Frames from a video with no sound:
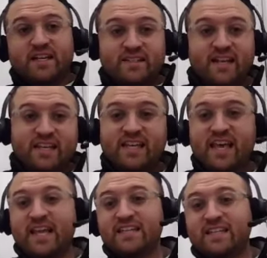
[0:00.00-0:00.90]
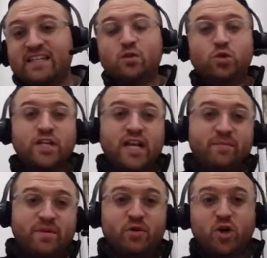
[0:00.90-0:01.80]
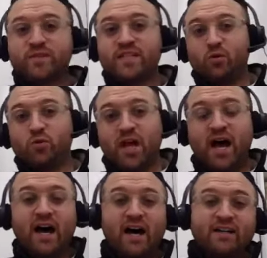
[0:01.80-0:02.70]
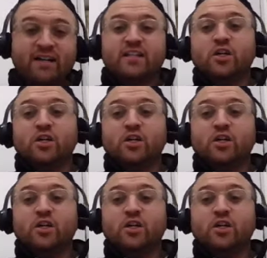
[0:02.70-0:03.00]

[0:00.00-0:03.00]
C'est écrit en kidouche et l'abîme comme Seouda.